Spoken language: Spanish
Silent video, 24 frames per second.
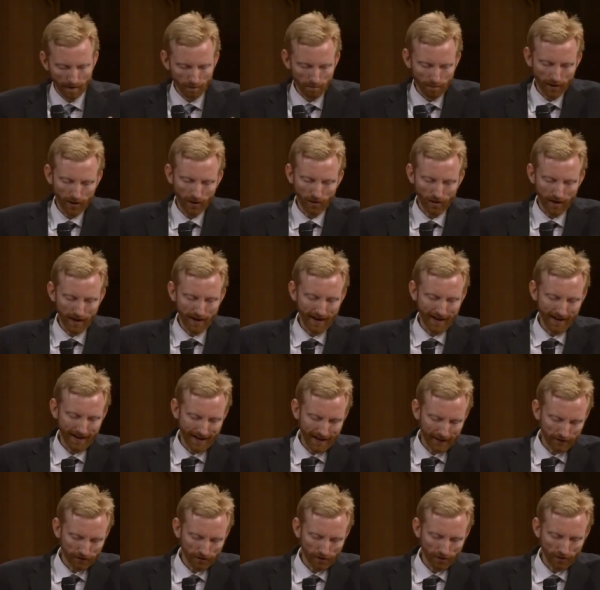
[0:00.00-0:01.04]
Pero en
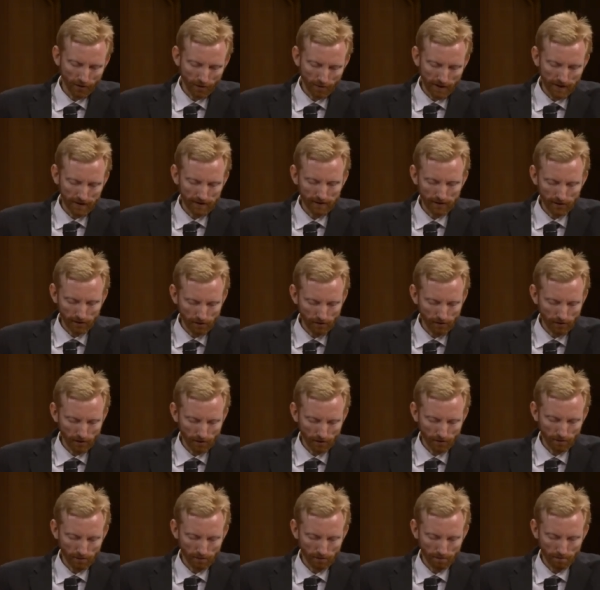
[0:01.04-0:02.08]
Éxodo
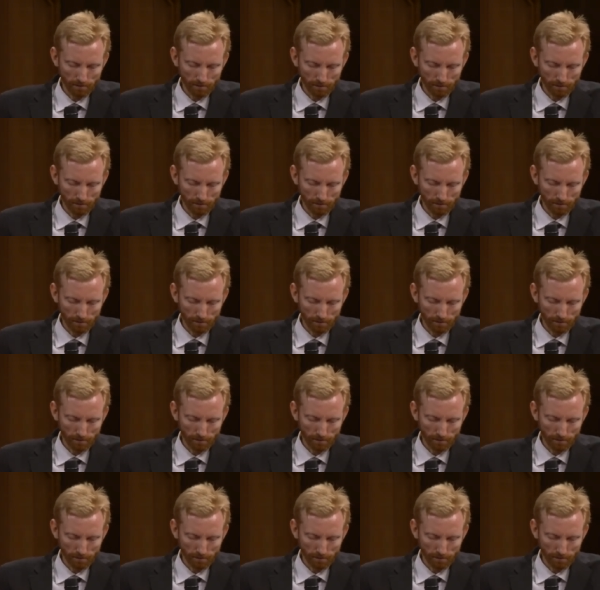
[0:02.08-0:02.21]
21,